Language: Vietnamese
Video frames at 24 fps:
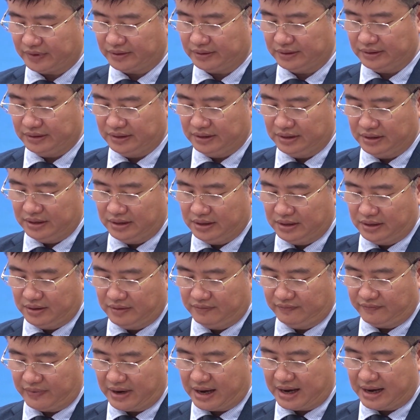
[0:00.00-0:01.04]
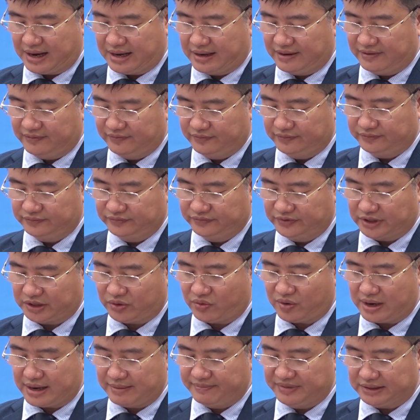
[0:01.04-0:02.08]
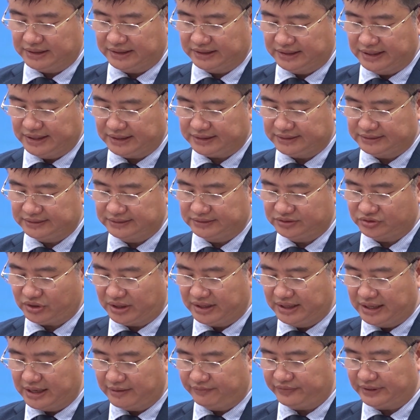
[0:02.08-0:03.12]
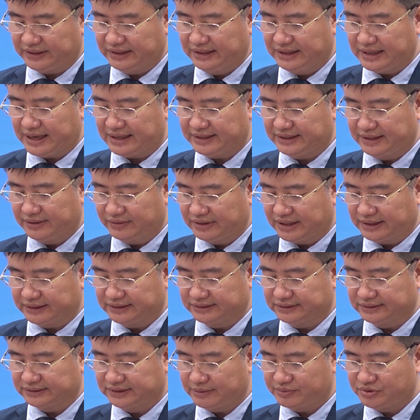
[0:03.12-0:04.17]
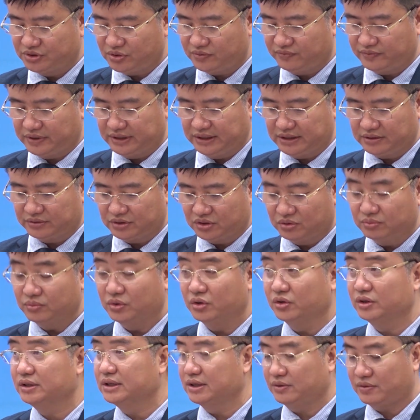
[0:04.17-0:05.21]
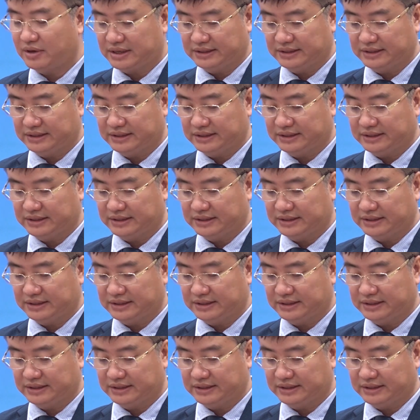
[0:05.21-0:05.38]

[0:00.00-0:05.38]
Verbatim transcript: Kết quả khảo sát cho thấy, cộng đồng doanh nghiệp ghi nhận những cố gắng của các cơ quan nhà nước nói trên. Báo